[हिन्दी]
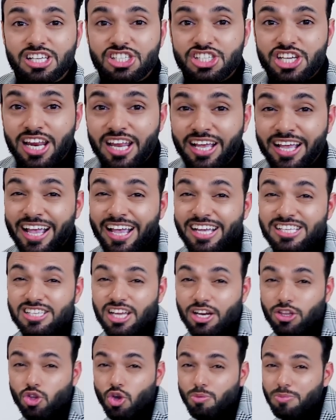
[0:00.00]
अच्छे लगेंगे
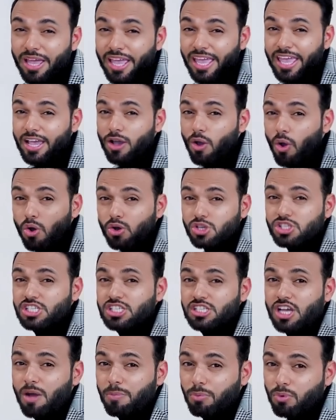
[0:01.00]
सर्दियों में एक और
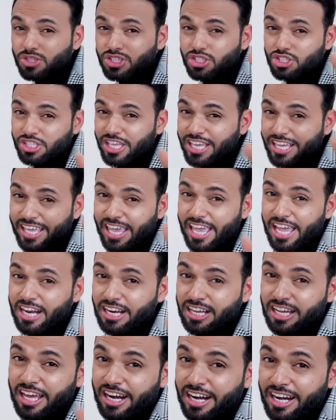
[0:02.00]
चीज़ आपको जिसकी
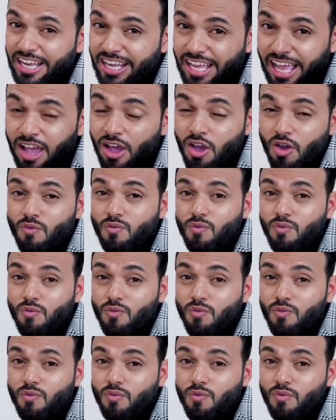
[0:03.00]
केयर करनी है